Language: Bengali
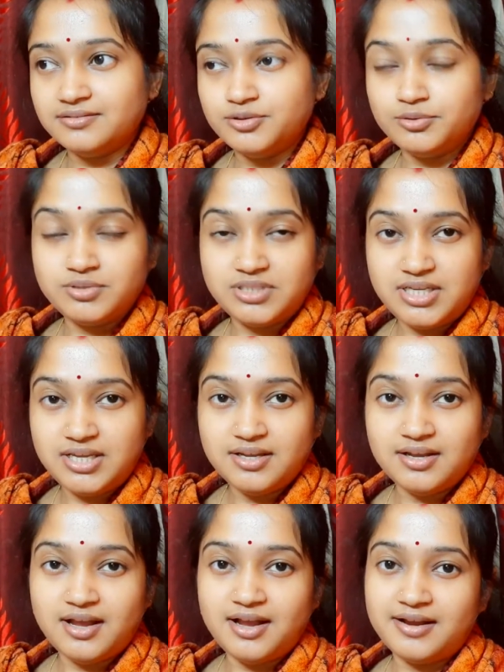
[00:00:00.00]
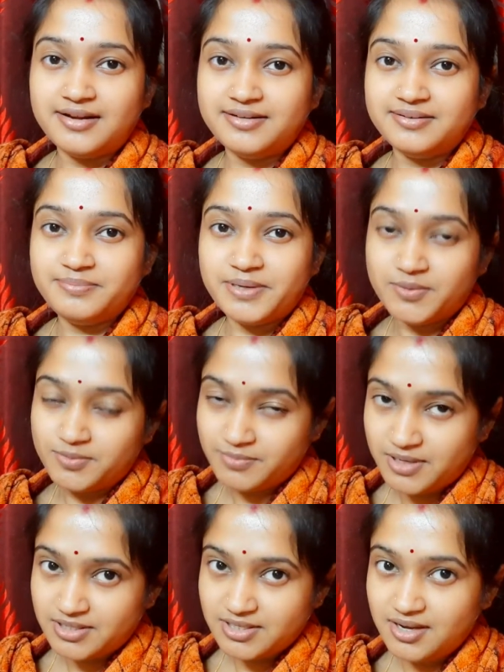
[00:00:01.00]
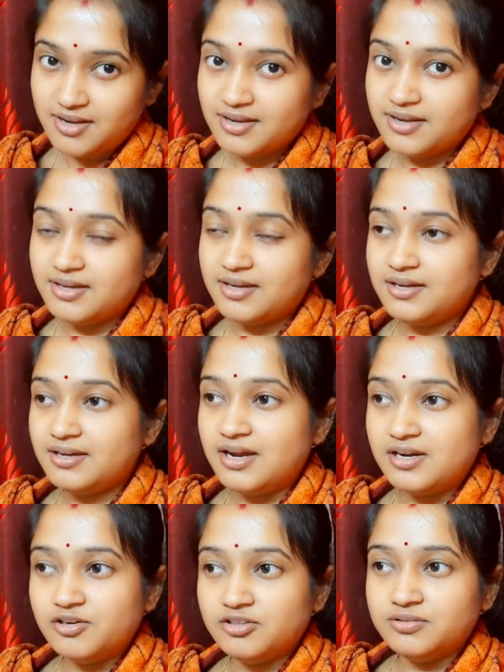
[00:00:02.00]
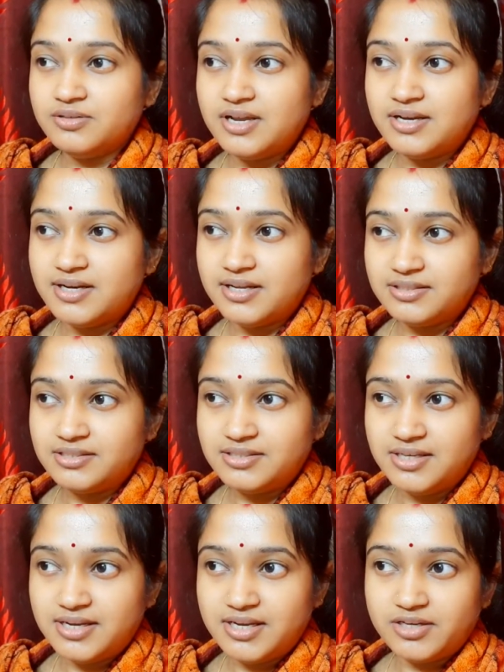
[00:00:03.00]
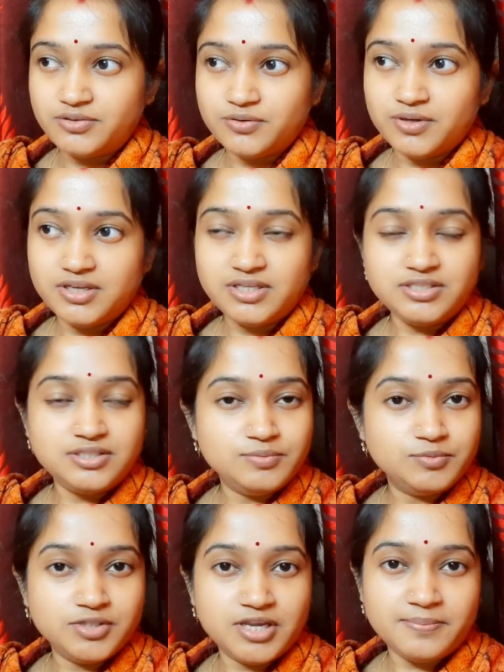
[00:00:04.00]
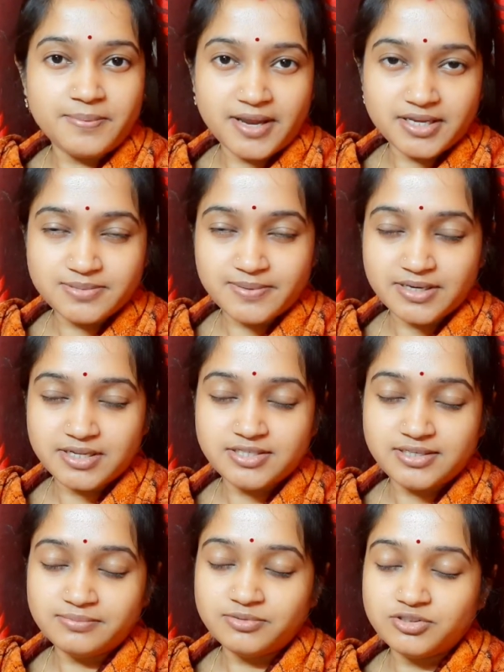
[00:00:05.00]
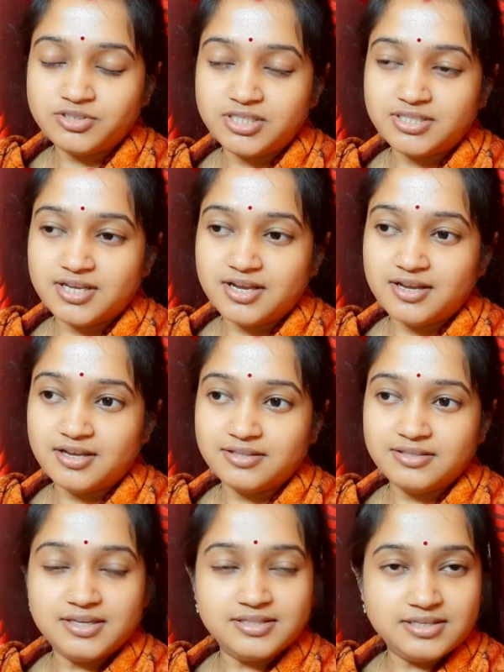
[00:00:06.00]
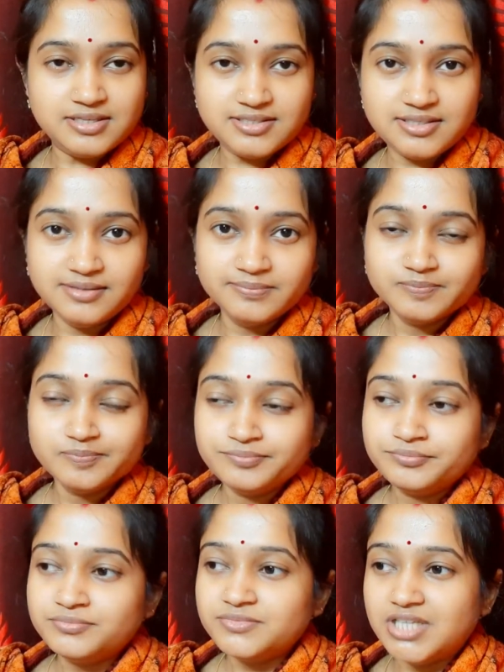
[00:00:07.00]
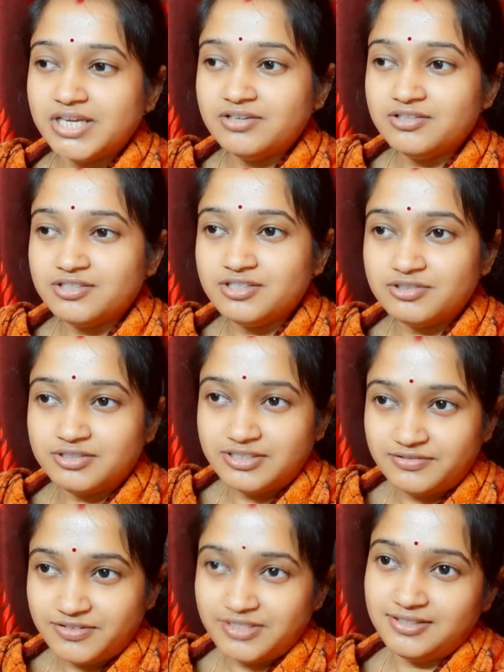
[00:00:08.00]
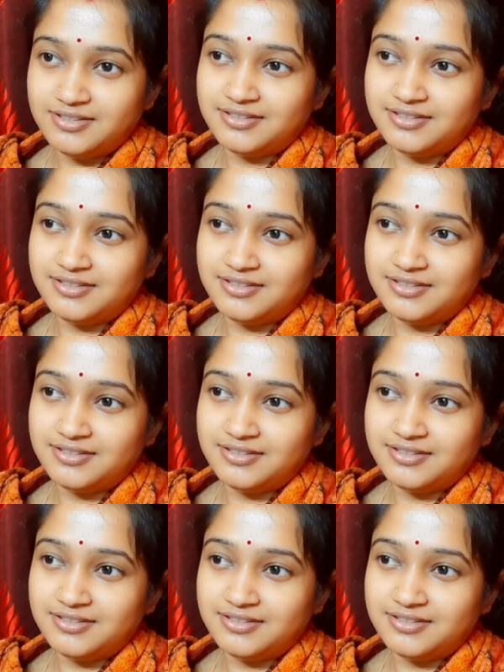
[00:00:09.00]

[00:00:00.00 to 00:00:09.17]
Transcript: রুটি আর বেগুন ভাজা আর গতকাল রাত্রে একটুখানি শিমুইয়ের পায়েস বানিয়েছিলাম তো সেটা দিয়ে দিয়েছি এই হচ্ছে ওর টিফিন